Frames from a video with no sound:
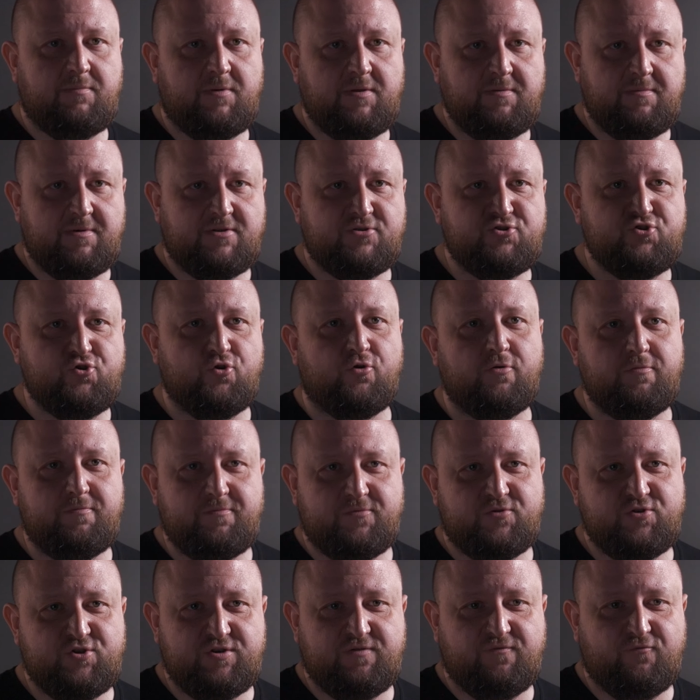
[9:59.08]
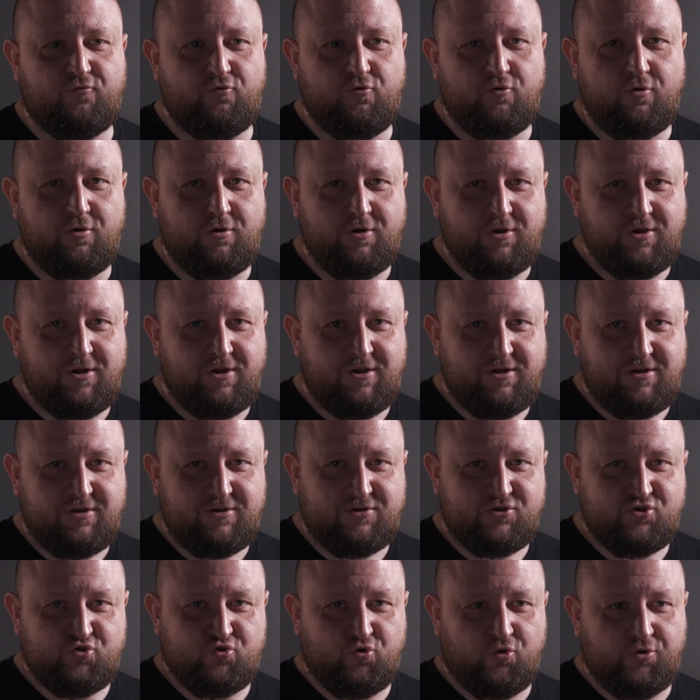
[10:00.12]
понимал, чё, чего
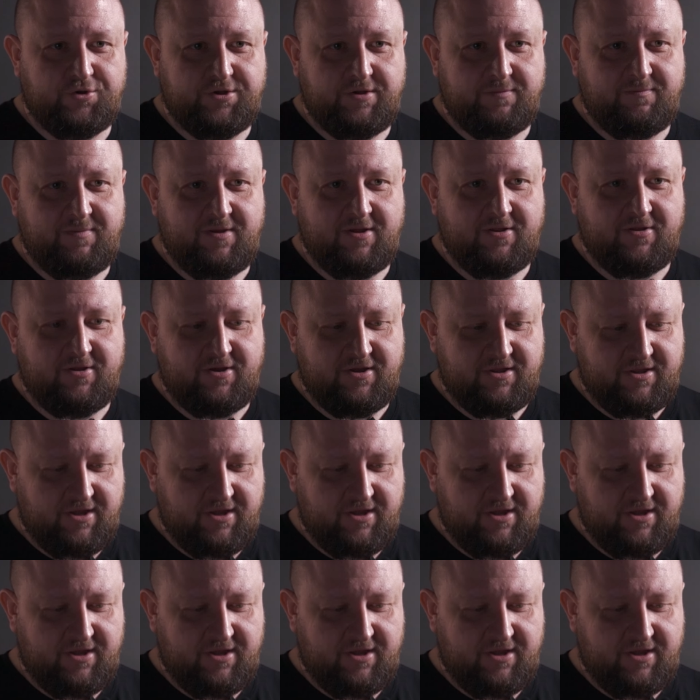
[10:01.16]
соты белые